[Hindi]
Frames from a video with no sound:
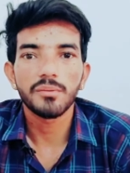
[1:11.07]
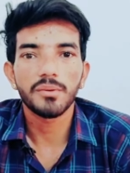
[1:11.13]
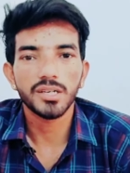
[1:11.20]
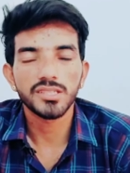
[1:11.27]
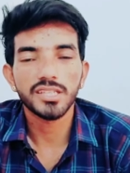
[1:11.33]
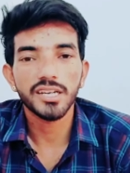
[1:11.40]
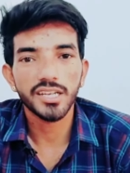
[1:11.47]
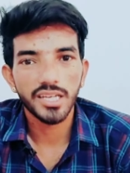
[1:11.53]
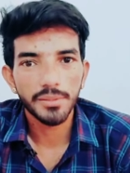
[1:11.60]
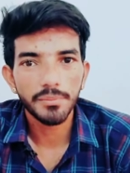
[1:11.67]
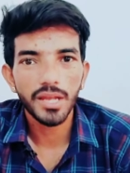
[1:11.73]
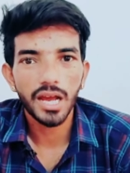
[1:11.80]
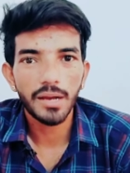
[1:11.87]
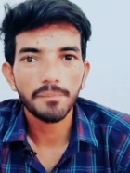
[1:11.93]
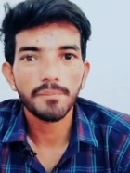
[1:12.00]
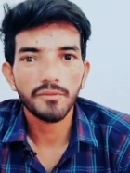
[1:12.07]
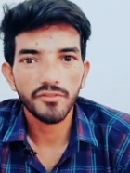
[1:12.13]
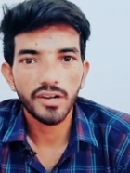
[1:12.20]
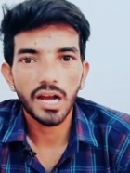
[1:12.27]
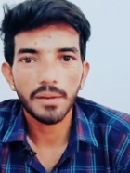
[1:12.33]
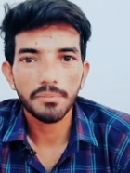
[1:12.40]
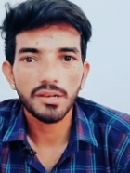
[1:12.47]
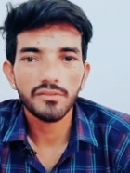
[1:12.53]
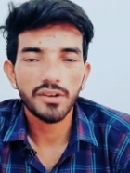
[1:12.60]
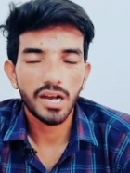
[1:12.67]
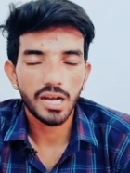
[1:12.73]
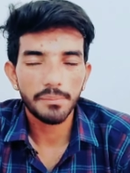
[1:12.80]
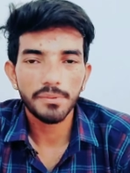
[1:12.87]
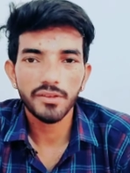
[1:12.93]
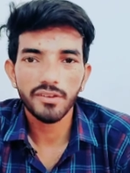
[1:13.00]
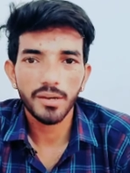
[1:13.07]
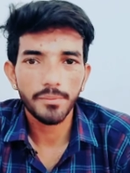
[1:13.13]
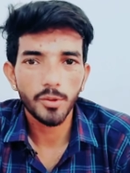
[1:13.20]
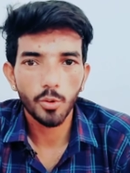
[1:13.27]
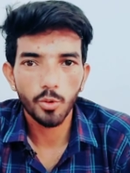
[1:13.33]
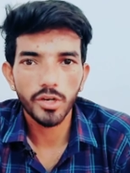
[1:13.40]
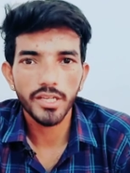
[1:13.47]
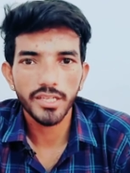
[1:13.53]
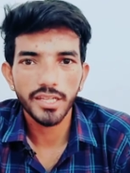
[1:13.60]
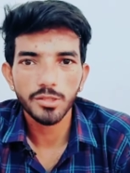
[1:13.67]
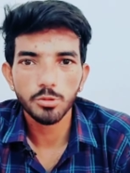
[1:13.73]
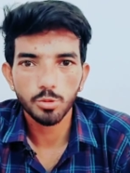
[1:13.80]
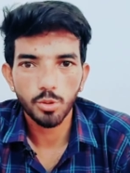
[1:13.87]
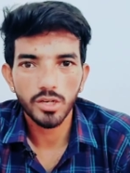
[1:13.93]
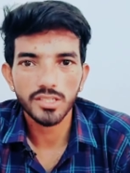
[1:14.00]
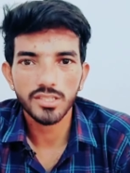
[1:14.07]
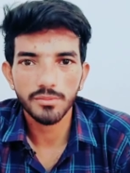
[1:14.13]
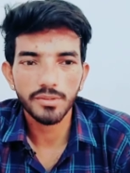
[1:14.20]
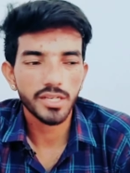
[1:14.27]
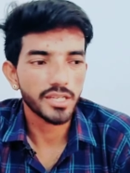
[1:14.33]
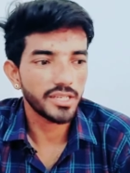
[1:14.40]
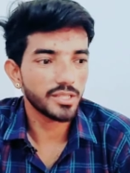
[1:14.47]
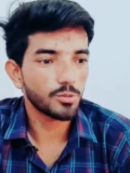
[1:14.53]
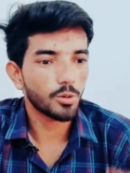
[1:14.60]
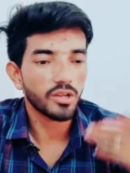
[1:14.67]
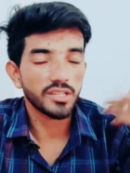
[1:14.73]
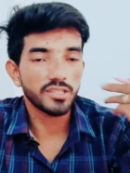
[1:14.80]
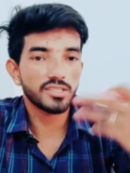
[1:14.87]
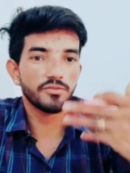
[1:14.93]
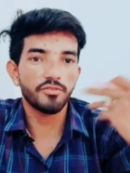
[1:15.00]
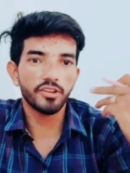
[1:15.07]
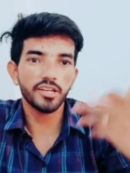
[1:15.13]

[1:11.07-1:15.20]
अब अतरी गर्मी आप आपका आपके वहाँ पे हो रही है तो थोड़ा सब्र करिए थोड़ा ऐसा